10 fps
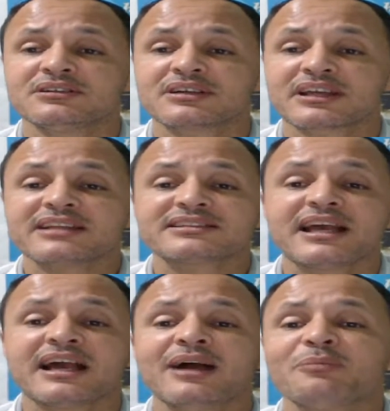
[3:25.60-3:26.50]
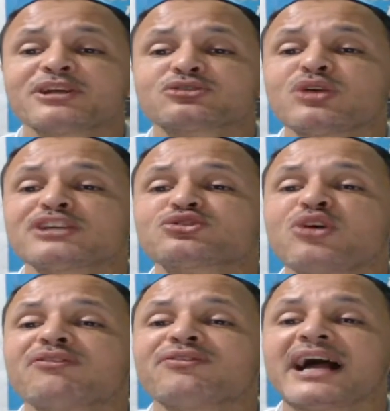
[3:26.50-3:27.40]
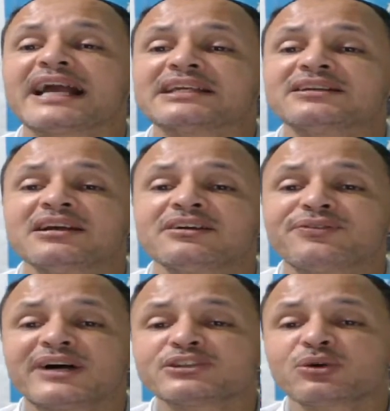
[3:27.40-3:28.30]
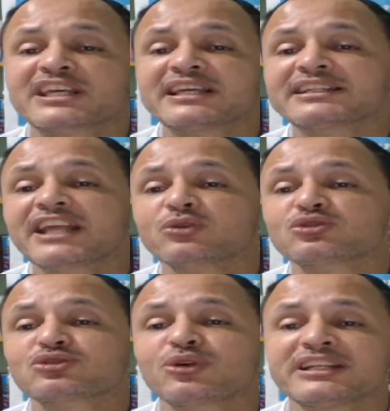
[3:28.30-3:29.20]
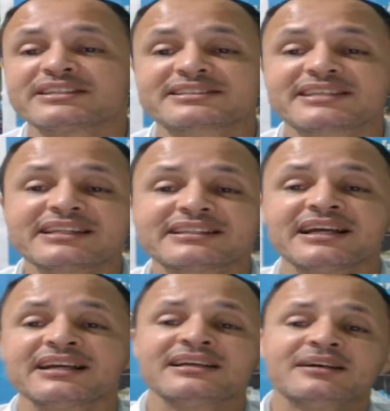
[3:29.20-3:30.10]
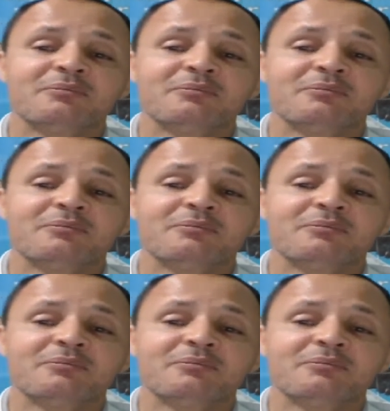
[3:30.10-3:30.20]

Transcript: Quer dizer, a pessoa só vai fazer o que Deus solicita